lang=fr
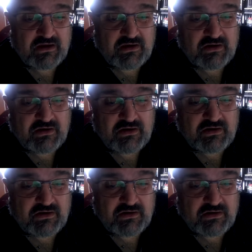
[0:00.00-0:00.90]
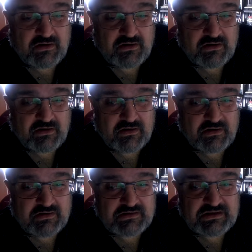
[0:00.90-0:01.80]
Euh,
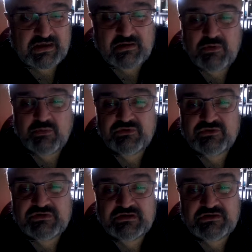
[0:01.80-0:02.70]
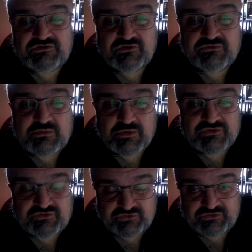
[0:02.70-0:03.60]
il y a un moment donné, je vous
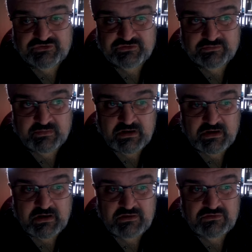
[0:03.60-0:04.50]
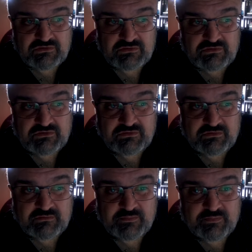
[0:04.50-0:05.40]
demande juste
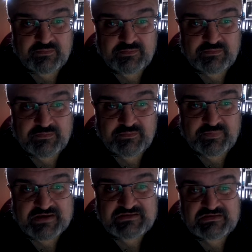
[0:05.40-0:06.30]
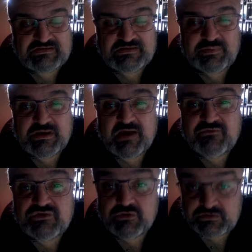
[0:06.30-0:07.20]
de participer à
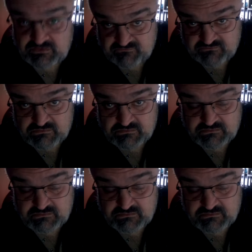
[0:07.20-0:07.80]
votre niveau.